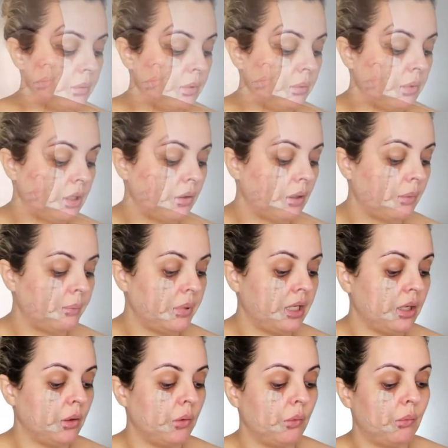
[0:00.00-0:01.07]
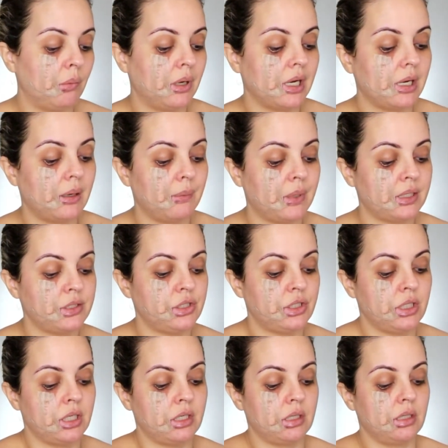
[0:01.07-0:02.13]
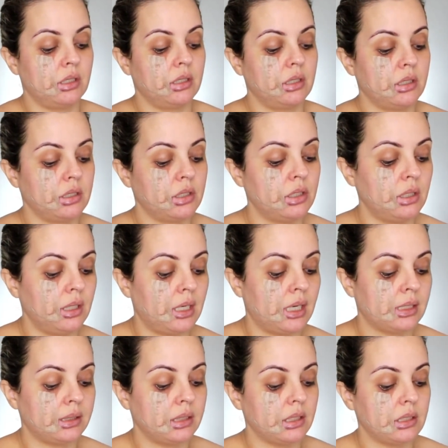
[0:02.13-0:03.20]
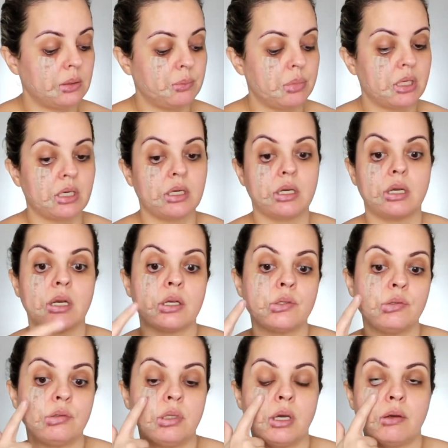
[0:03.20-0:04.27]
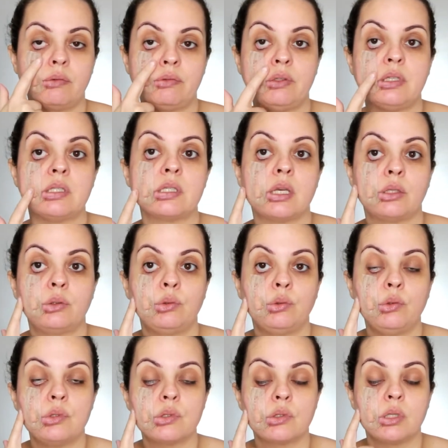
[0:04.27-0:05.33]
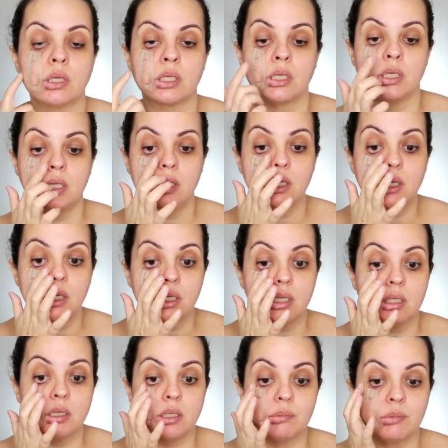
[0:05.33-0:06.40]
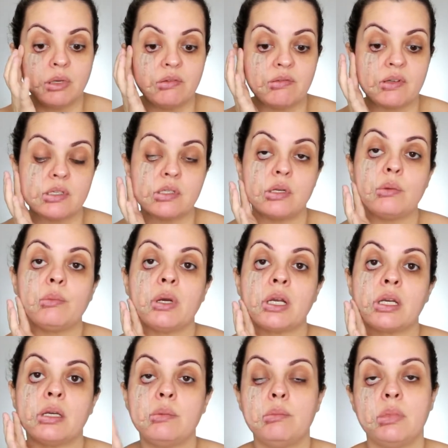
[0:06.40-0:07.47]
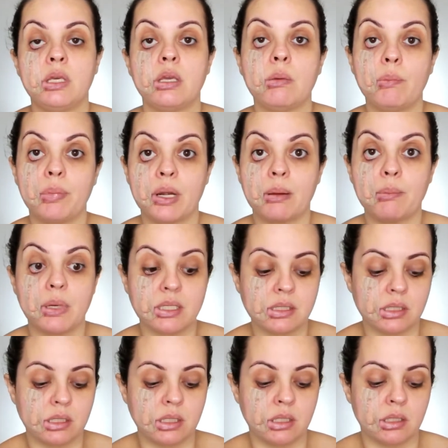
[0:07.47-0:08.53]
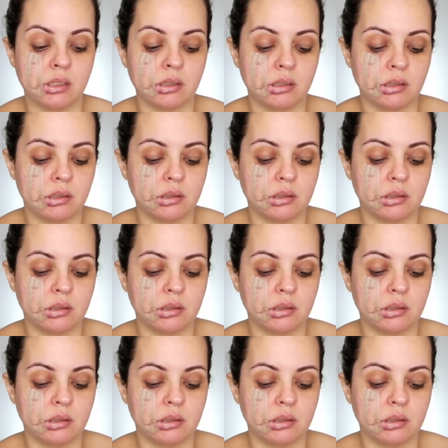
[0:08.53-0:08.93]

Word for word: Primeiro eu aplico uma camadinha de látex para ajudar a fixar tudo isso daqui e também fazer uma caminha para massinha.